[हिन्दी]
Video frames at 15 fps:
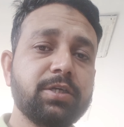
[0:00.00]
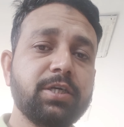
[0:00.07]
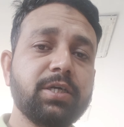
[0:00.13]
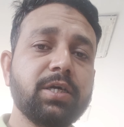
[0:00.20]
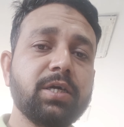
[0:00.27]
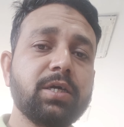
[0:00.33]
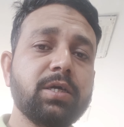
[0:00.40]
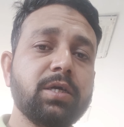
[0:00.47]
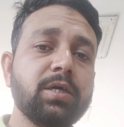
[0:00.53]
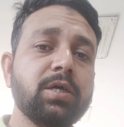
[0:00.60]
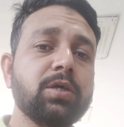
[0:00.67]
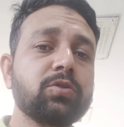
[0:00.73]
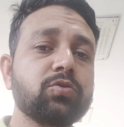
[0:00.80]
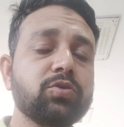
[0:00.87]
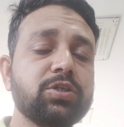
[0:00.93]
ठीक है
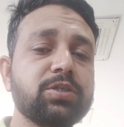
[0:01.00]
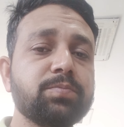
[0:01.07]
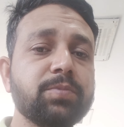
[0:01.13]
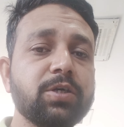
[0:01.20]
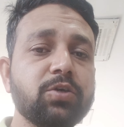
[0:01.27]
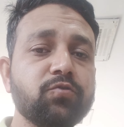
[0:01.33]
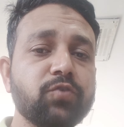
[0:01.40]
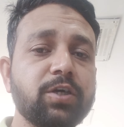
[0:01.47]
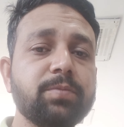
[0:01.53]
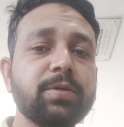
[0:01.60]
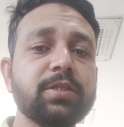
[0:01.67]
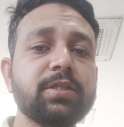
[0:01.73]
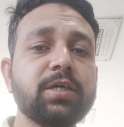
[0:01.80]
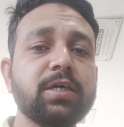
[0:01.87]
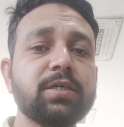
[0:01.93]
तो इसमें वही
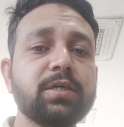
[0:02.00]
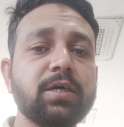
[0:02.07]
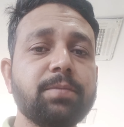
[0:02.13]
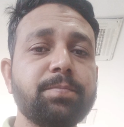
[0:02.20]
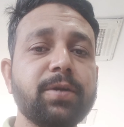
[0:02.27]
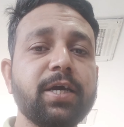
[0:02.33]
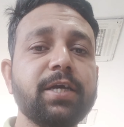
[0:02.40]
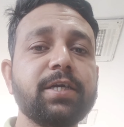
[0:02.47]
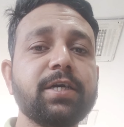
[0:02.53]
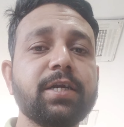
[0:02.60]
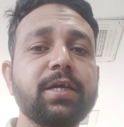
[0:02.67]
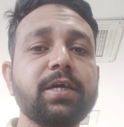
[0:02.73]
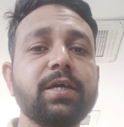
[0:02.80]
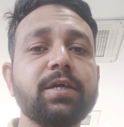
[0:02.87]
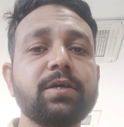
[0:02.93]
बंदा अप्लाई
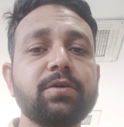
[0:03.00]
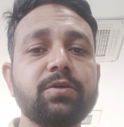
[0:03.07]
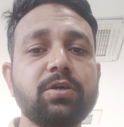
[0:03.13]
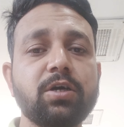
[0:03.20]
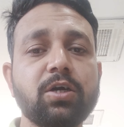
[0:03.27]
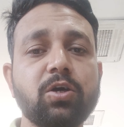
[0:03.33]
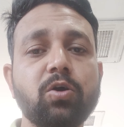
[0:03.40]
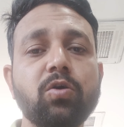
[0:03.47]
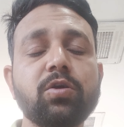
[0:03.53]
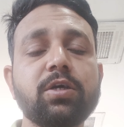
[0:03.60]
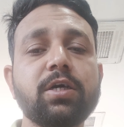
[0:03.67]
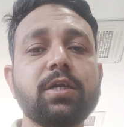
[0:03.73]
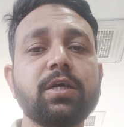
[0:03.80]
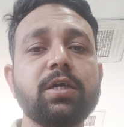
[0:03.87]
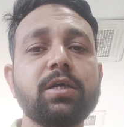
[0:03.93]
करे या कॉल
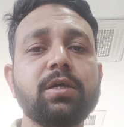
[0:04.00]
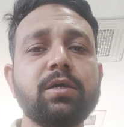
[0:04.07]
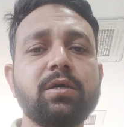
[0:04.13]
करे